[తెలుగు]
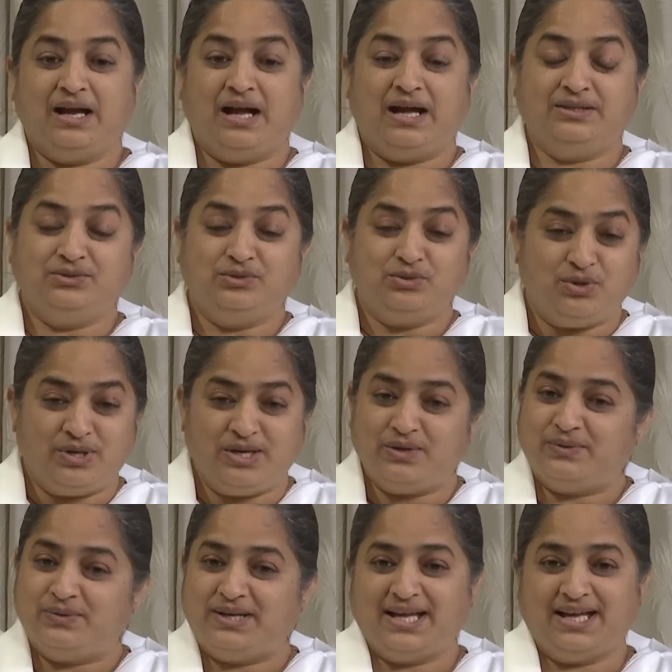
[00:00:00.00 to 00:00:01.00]
అందులోనే
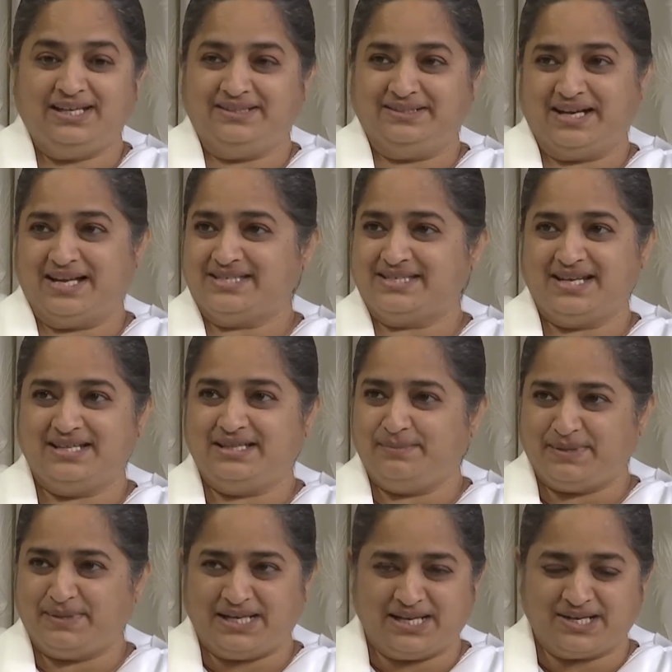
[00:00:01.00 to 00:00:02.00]
ఉండాలి అసలైతే
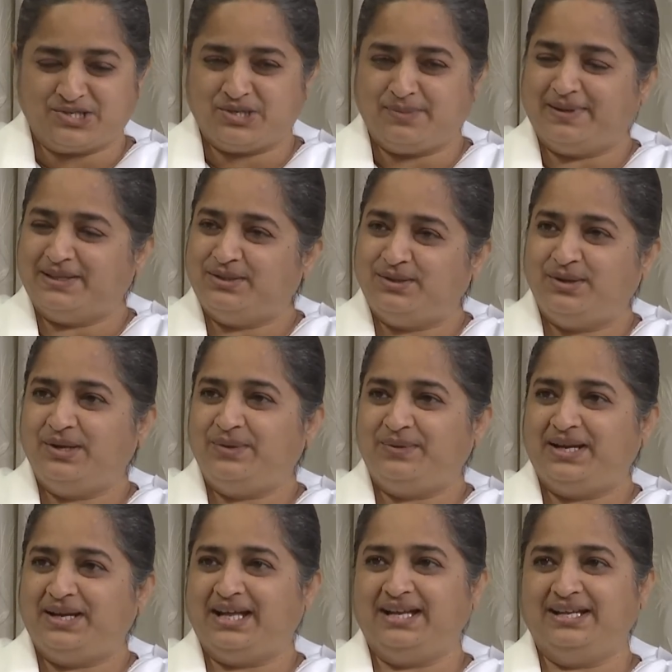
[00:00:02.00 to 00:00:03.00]
మన లక్ష్యం అందులోనే
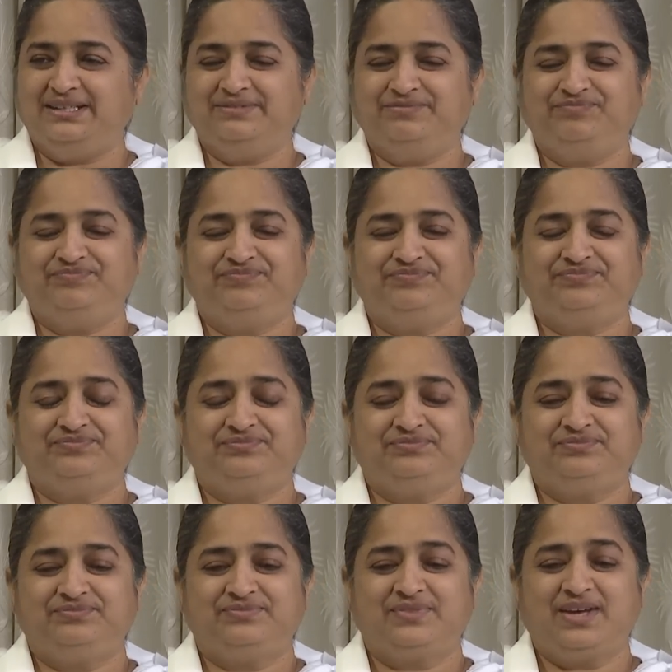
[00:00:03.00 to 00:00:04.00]
ఉండాలని
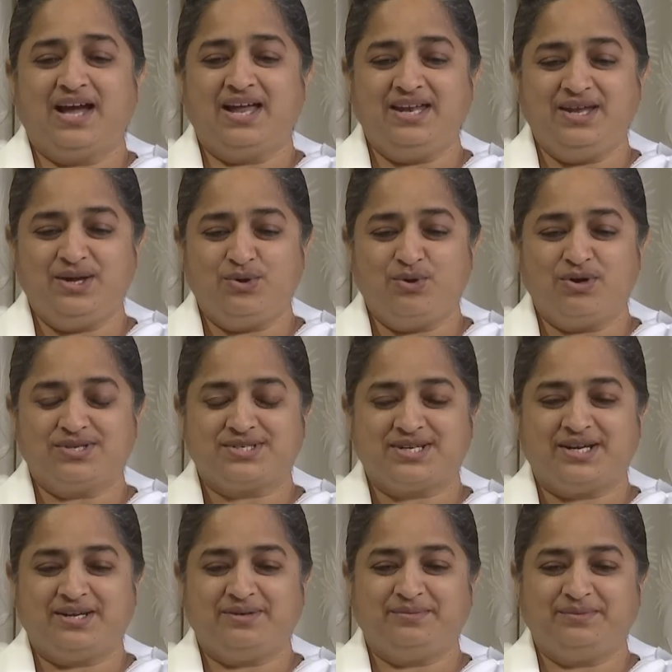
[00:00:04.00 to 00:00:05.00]
కానీ ఇంకో
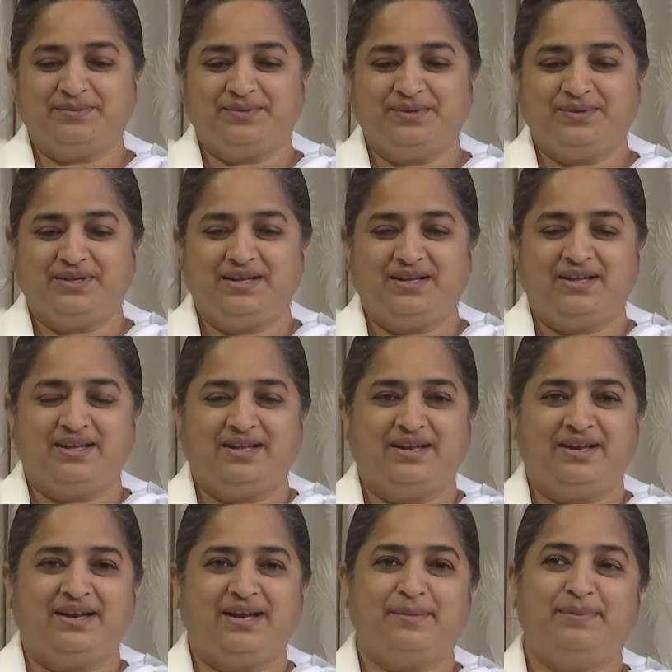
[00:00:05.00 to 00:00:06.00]
క్షణం
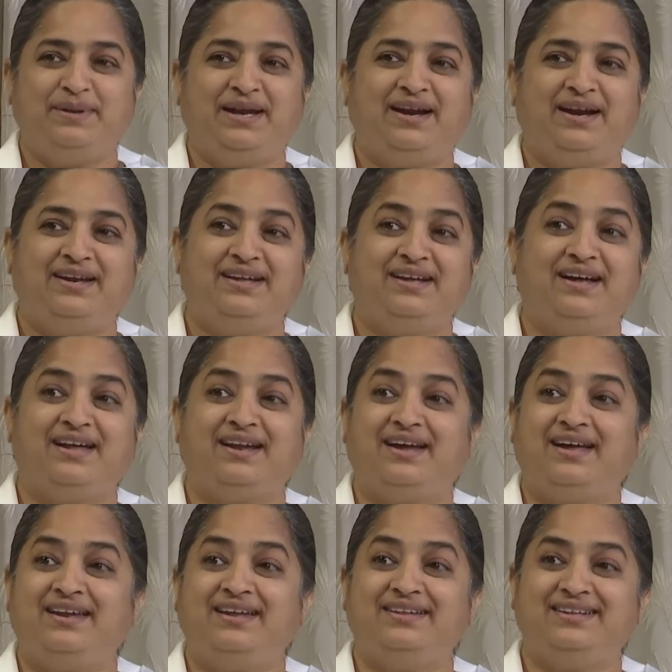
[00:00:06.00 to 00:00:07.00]
నా పిల్లాడు ఇంకా
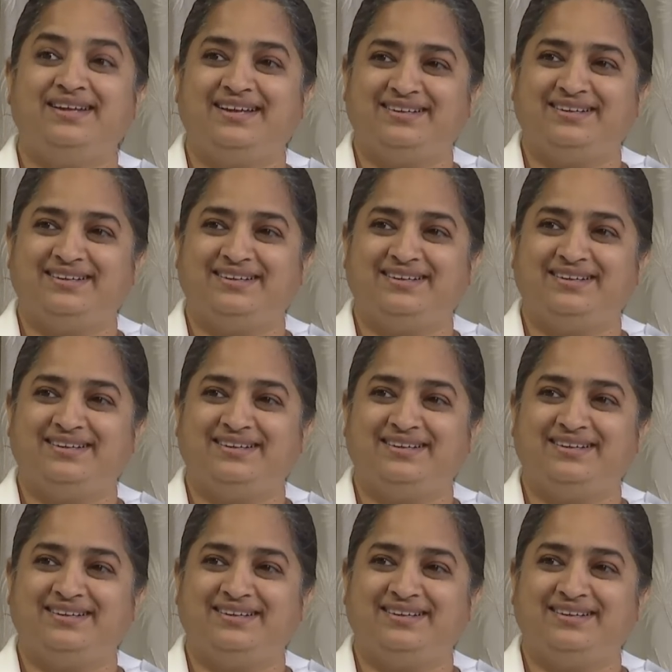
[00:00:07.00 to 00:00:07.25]
రాలేదే